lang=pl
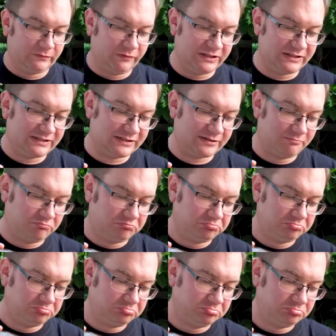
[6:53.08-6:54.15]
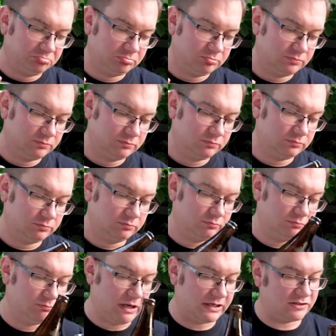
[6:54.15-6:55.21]
Więc
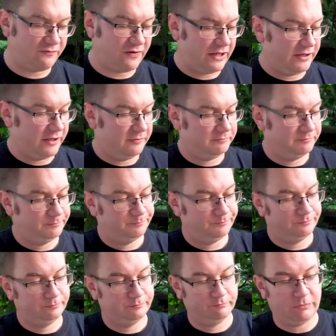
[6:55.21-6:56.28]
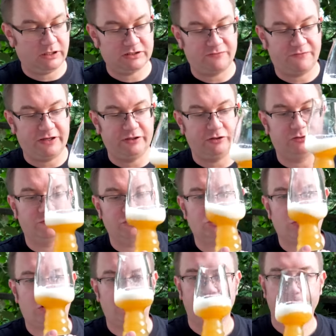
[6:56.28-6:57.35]
bardzo fajnie. Bardzo fajnie to
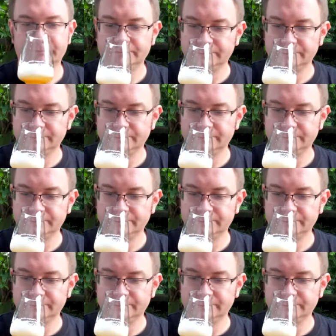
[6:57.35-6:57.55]
wyszło.